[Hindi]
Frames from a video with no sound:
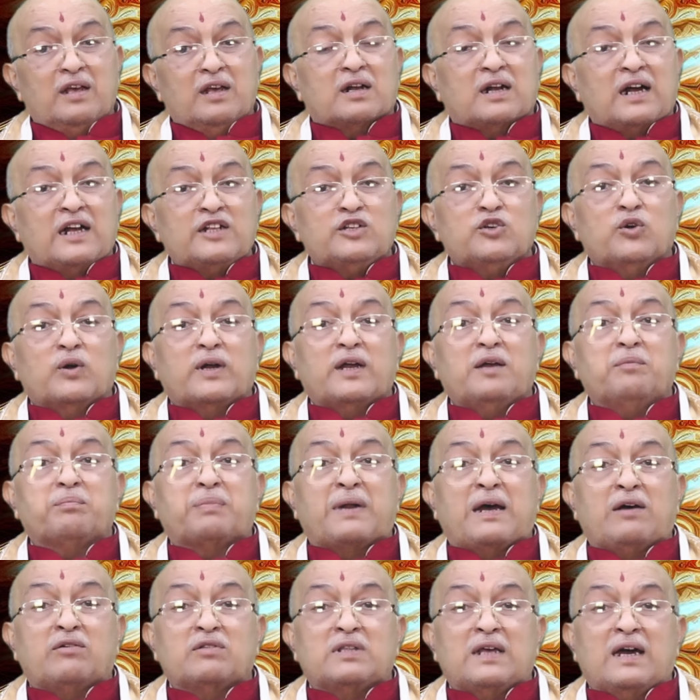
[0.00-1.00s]
का जो है
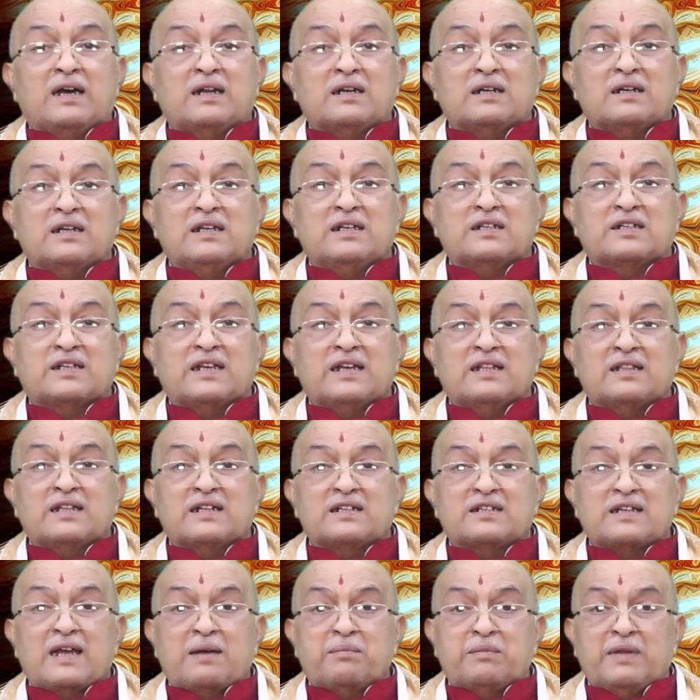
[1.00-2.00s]
प्रावधान इसके अंदर
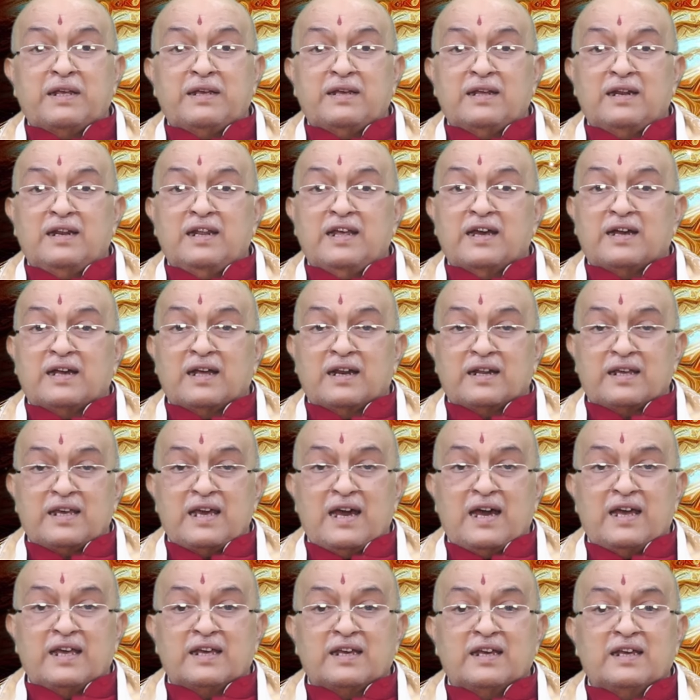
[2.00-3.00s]
सामने ये लेकर के
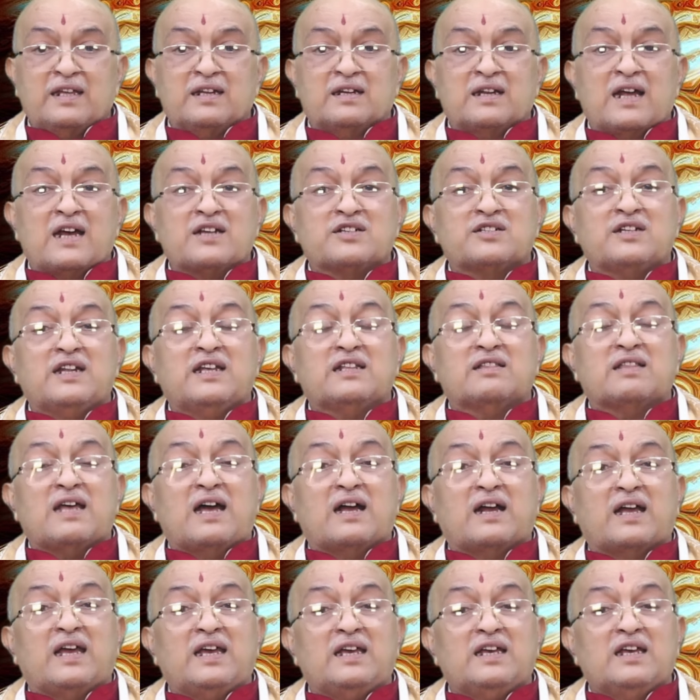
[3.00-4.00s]
आएंगे राजनेता
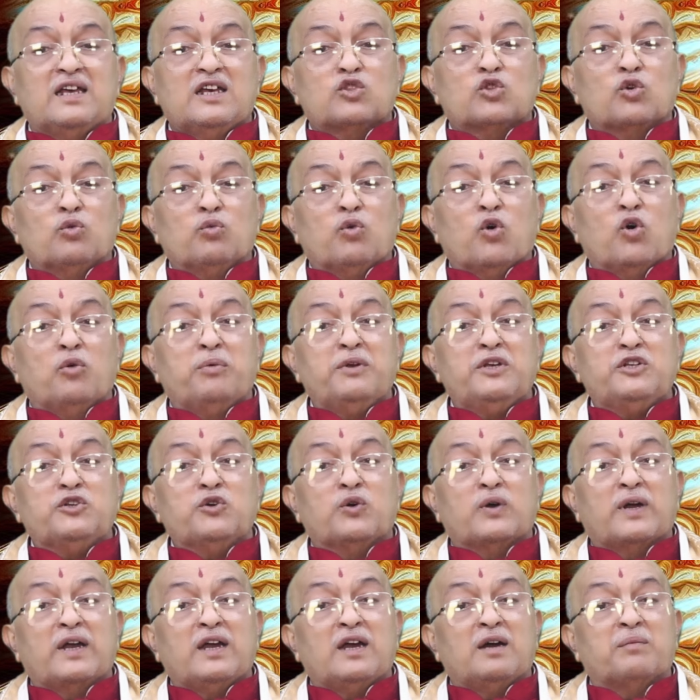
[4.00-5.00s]
गए तो वो भी
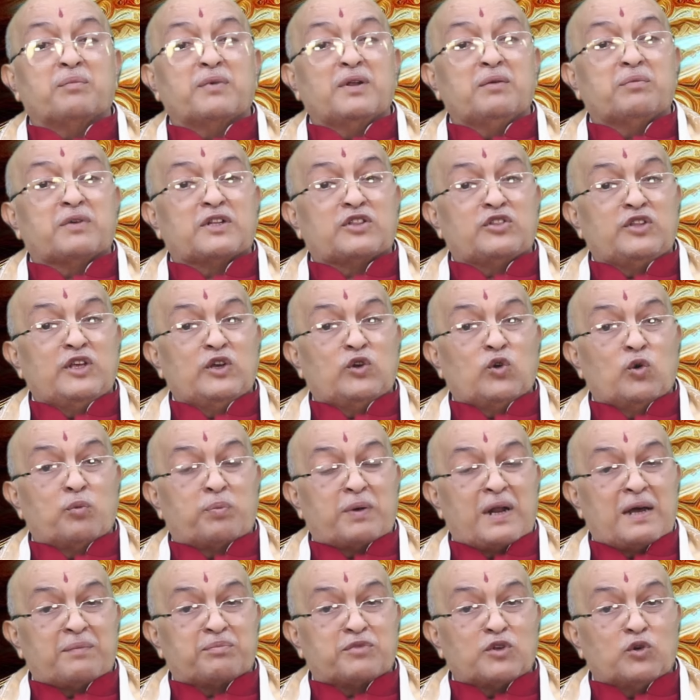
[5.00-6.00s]
जो है अपने वृद्धि को
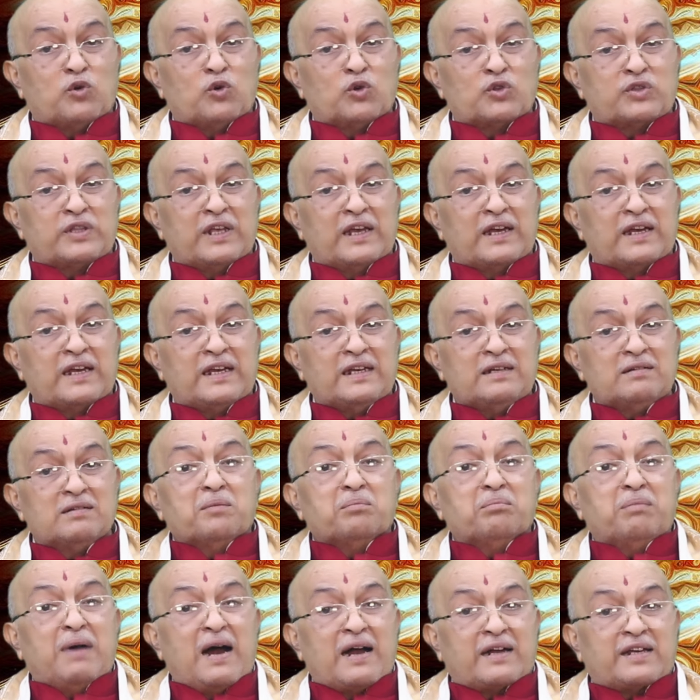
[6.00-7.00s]
प्राप्त होते गए
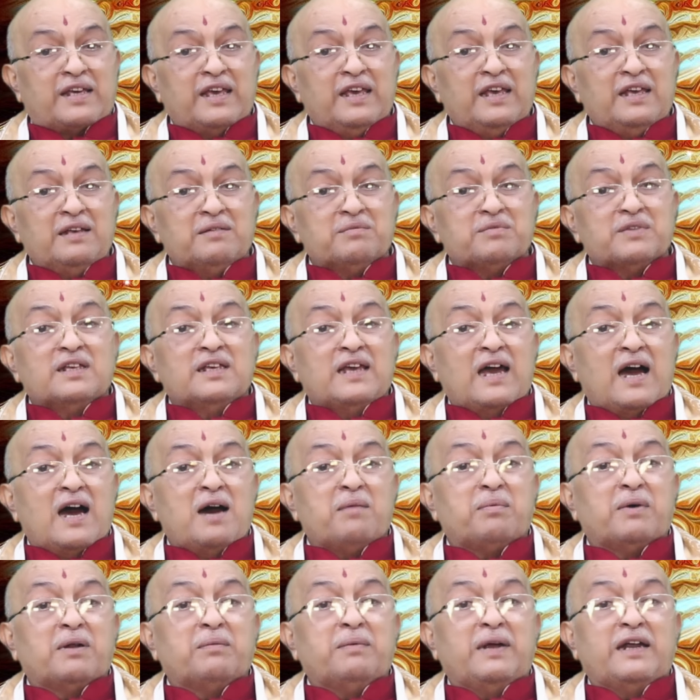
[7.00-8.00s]
बाकी
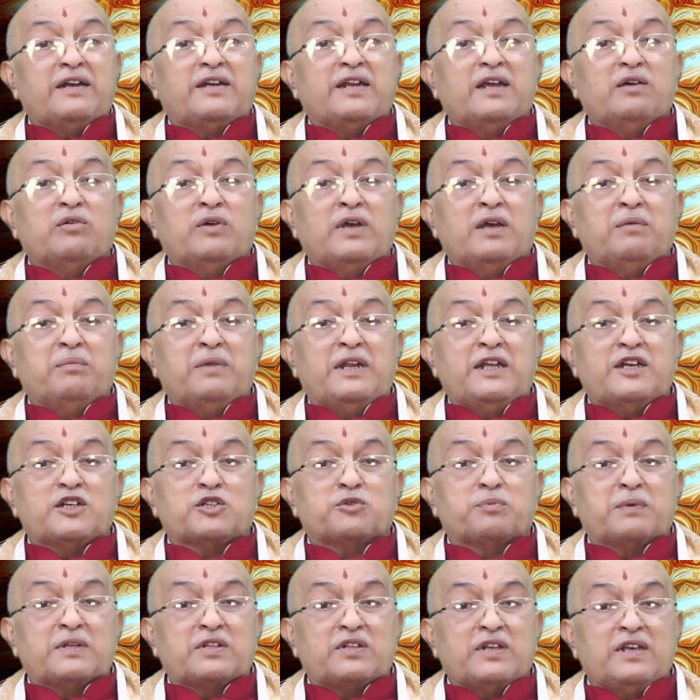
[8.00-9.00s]
यहाँ पर बैठे हुए
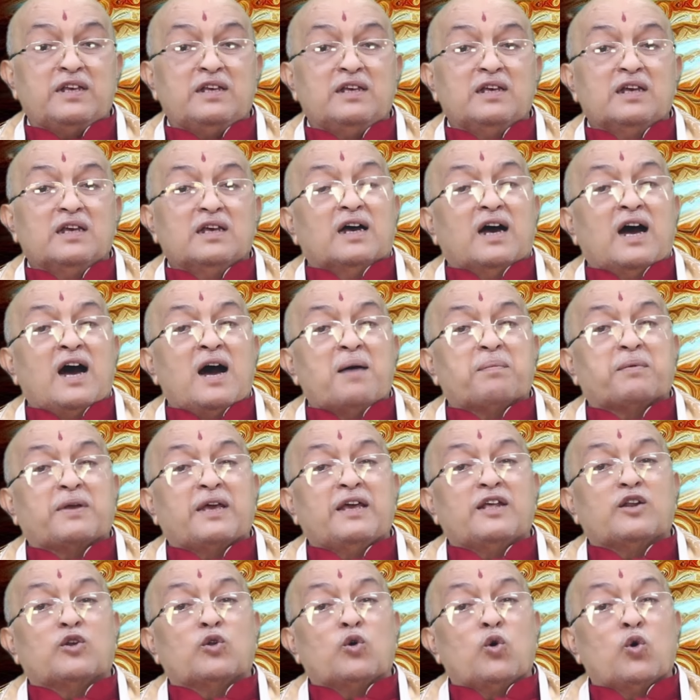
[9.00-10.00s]
बृहस्पति
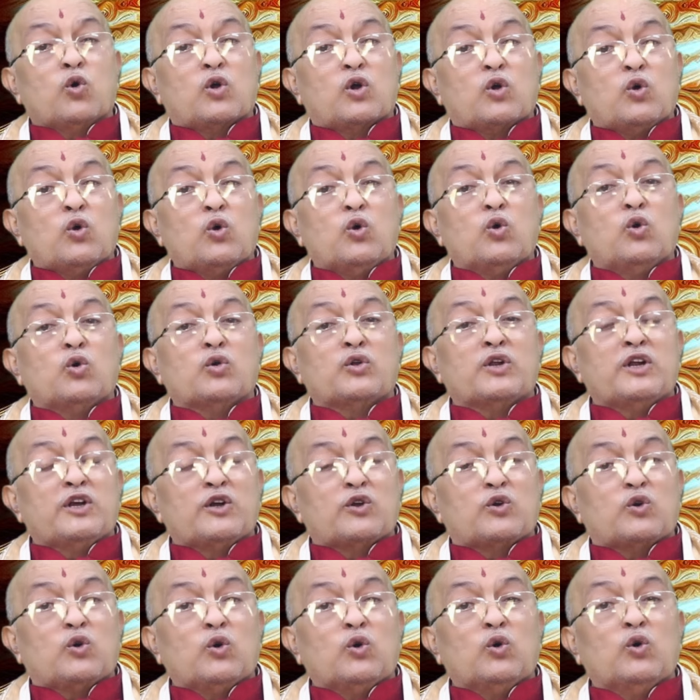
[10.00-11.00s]
आपके रोग को ऋण
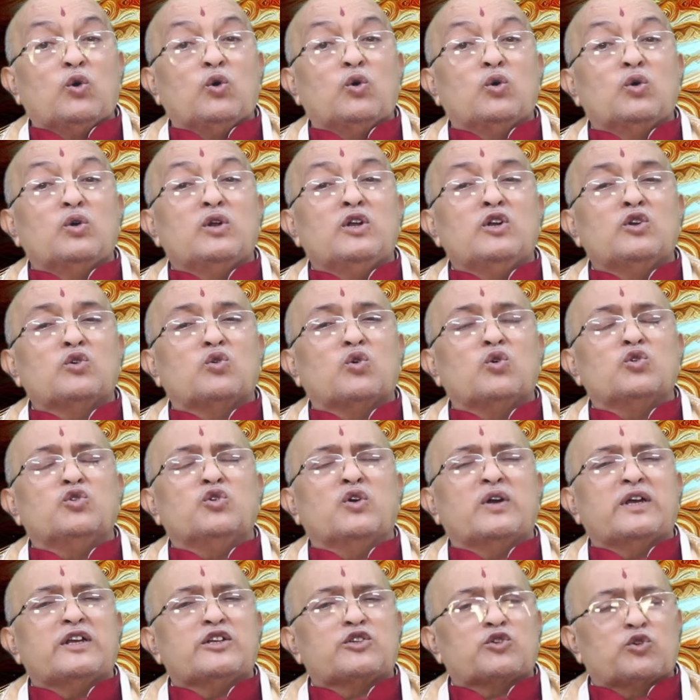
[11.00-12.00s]
को इनको
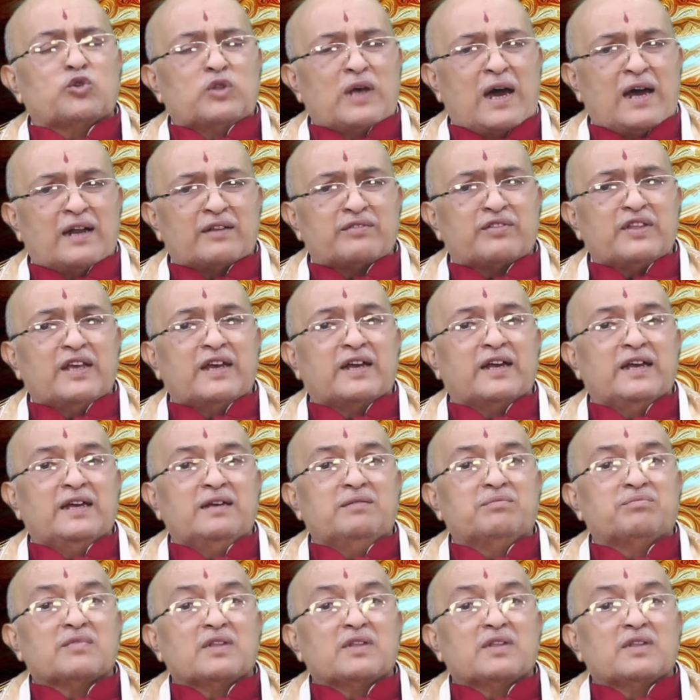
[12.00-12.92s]
जो है सुधारते हैं